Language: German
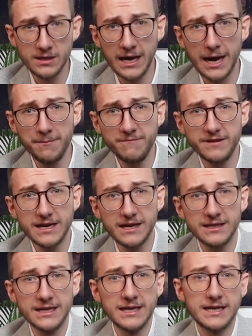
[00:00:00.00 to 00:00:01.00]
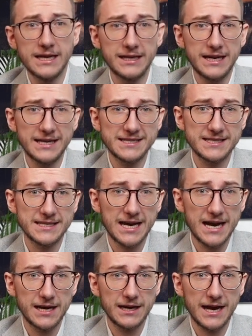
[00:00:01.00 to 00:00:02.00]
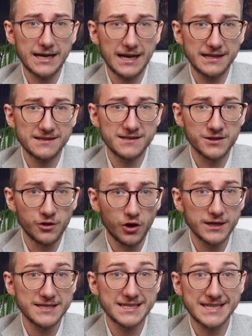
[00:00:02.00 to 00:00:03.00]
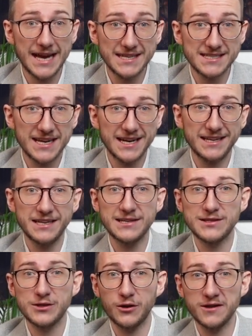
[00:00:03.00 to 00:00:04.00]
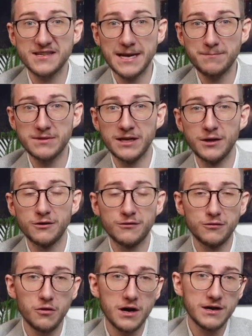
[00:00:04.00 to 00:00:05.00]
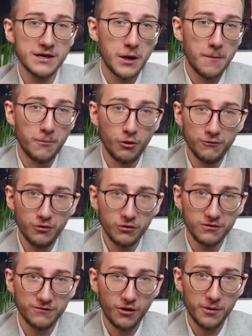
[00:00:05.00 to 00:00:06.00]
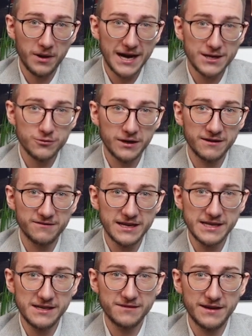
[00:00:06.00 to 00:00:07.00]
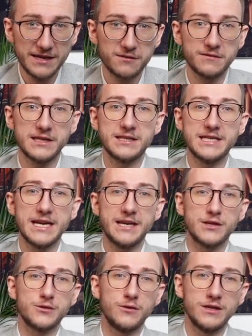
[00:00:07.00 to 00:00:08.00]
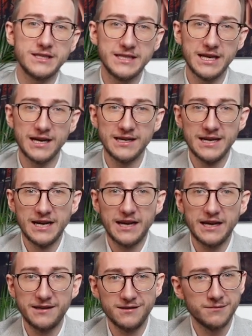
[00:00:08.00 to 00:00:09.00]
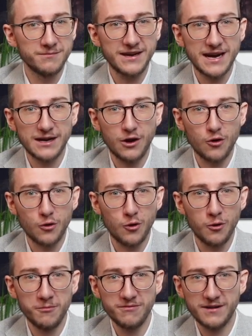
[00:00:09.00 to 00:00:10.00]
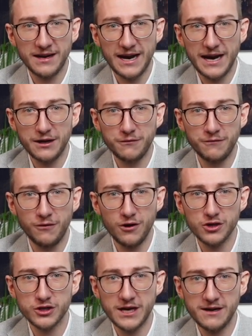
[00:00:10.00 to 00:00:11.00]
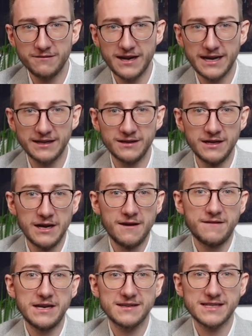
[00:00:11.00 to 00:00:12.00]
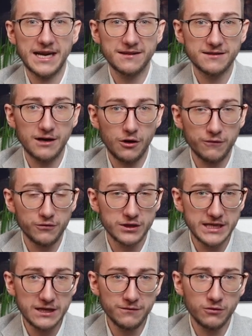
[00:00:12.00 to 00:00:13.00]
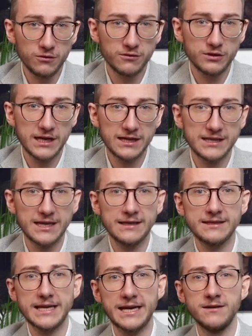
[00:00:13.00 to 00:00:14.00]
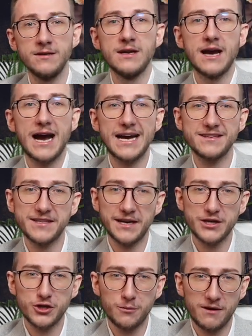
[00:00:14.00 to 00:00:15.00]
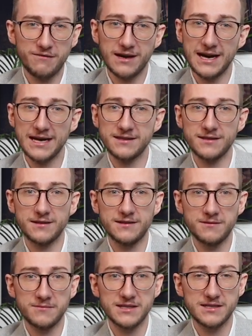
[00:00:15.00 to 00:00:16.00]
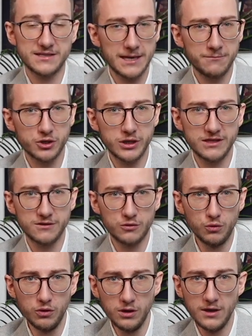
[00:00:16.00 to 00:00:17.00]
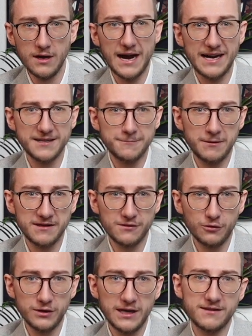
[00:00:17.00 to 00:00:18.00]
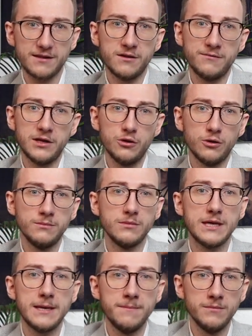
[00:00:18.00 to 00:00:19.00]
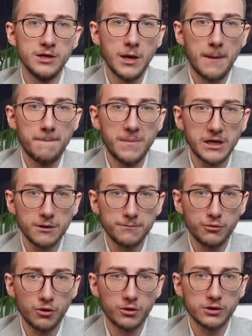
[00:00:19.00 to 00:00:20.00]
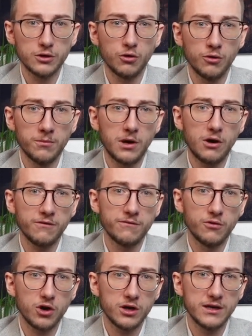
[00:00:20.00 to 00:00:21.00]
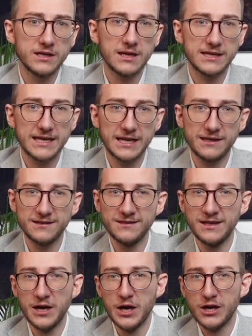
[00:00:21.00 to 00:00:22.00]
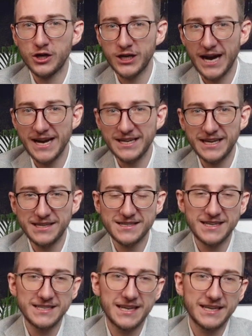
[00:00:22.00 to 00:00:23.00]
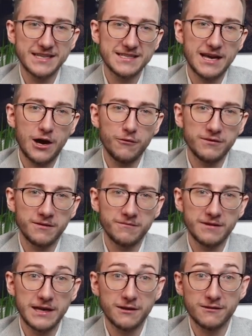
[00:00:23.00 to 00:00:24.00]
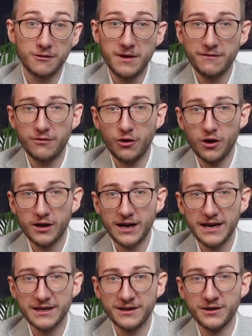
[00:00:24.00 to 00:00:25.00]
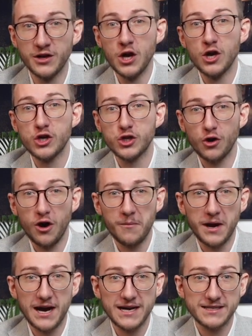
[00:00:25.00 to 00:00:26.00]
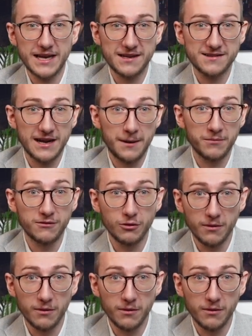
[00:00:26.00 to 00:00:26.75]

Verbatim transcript: haben wir in den letzten Jahren ein ganz neues, ganzheitliches Konzept zur Prüfungsvorbereitung entwickelt, welches wir dir natürlich hier in diesem Werk auch umfangreich vorstellen werden, wie das Ganze auch für dich funktionieren kann. Denn eins kann ich schon mal verraten, in diesem System stehst du als Person, als Individuum im Mittelpunkt, um auch wirklich jeden Stein, jedes Hindernis auf dem Weg zum erfolgreichen Steuerberater-Examen zu